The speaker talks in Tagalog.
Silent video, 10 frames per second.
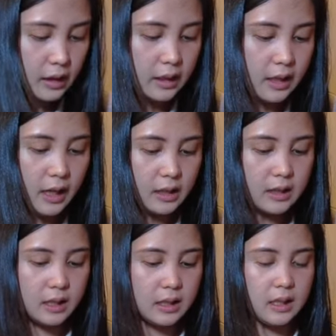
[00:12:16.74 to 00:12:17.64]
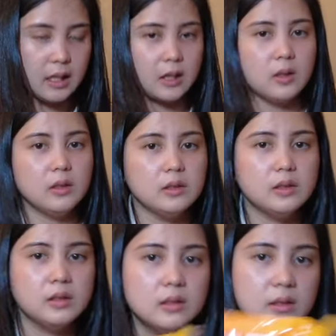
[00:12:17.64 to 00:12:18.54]
Next is eto.
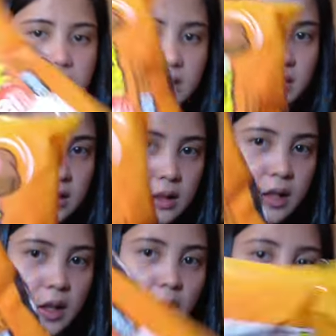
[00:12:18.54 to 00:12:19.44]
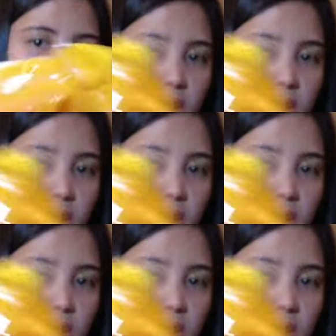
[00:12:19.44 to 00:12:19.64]
Oh,